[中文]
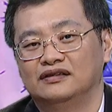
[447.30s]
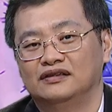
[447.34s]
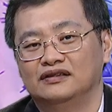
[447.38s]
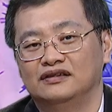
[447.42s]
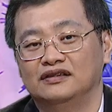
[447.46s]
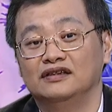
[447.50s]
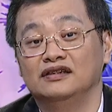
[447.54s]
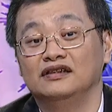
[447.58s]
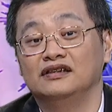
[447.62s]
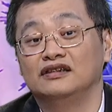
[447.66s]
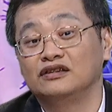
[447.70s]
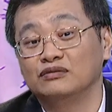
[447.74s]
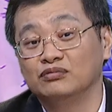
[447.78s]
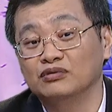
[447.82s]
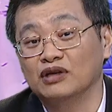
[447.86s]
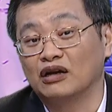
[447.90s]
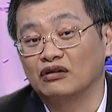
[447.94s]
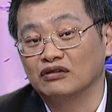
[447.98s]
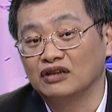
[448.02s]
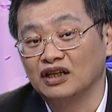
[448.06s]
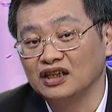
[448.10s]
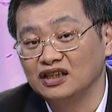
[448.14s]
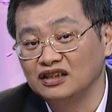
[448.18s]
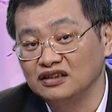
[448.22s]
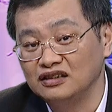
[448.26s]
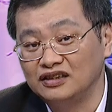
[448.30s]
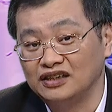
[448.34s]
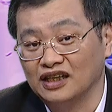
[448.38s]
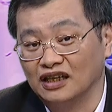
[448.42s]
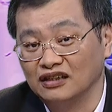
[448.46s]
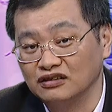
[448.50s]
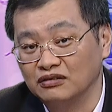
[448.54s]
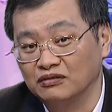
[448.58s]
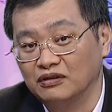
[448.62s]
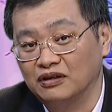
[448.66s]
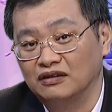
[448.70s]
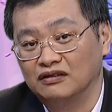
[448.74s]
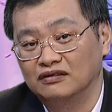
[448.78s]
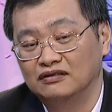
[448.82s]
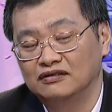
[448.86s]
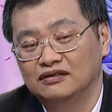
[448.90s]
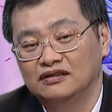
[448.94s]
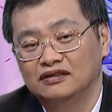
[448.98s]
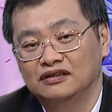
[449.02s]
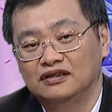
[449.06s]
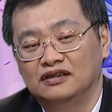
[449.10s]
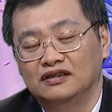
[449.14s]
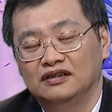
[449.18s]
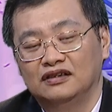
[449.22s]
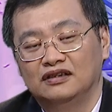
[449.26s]
你你知不知道我在讲什么？
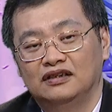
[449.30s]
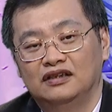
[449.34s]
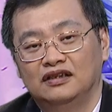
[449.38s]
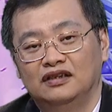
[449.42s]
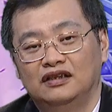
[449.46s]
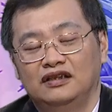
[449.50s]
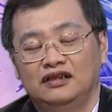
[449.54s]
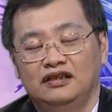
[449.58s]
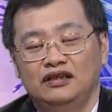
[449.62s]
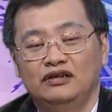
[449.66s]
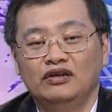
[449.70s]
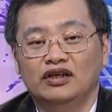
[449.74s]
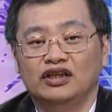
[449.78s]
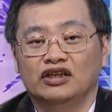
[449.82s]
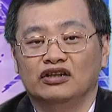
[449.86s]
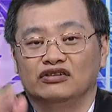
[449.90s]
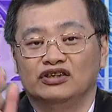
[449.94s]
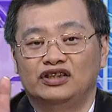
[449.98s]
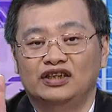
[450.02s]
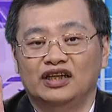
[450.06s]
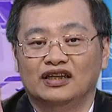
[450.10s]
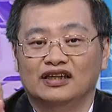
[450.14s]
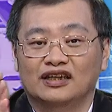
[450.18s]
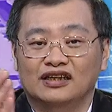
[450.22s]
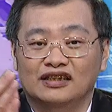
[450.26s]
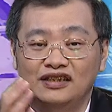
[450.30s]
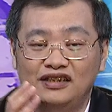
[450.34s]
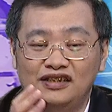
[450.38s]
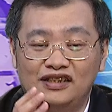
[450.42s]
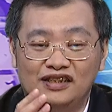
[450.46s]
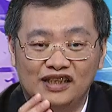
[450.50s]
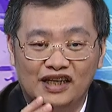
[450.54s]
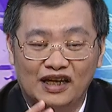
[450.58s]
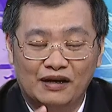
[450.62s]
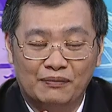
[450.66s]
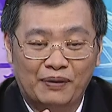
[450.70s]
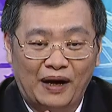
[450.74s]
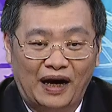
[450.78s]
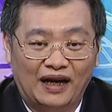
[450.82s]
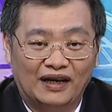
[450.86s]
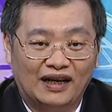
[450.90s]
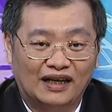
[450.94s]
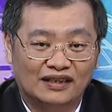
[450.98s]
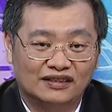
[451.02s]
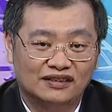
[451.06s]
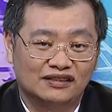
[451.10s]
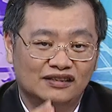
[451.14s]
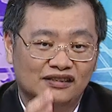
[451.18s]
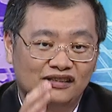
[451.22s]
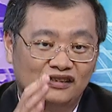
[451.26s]
因为有些人解盘，
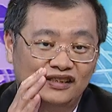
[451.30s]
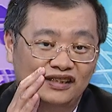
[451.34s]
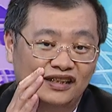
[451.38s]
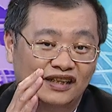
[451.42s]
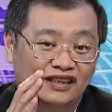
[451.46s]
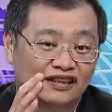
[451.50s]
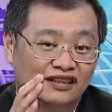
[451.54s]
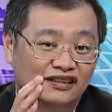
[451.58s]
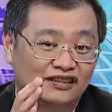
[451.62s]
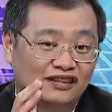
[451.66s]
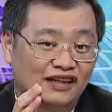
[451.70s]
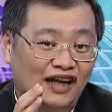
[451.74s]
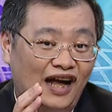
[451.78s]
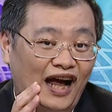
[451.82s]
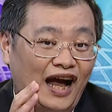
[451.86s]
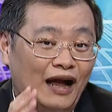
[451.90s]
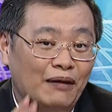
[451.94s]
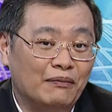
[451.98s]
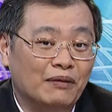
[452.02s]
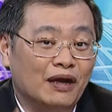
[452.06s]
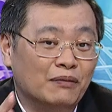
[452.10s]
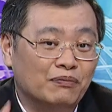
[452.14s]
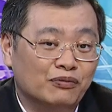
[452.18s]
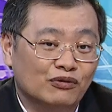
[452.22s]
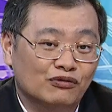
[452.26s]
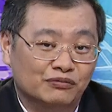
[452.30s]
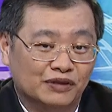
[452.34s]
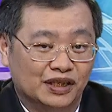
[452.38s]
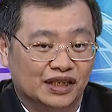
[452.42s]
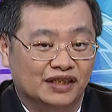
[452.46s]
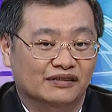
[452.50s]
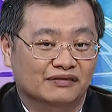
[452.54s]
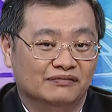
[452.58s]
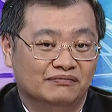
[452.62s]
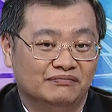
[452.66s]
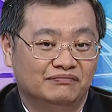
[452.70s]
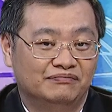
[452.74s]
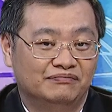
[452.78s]
他是解的是暧昧不明，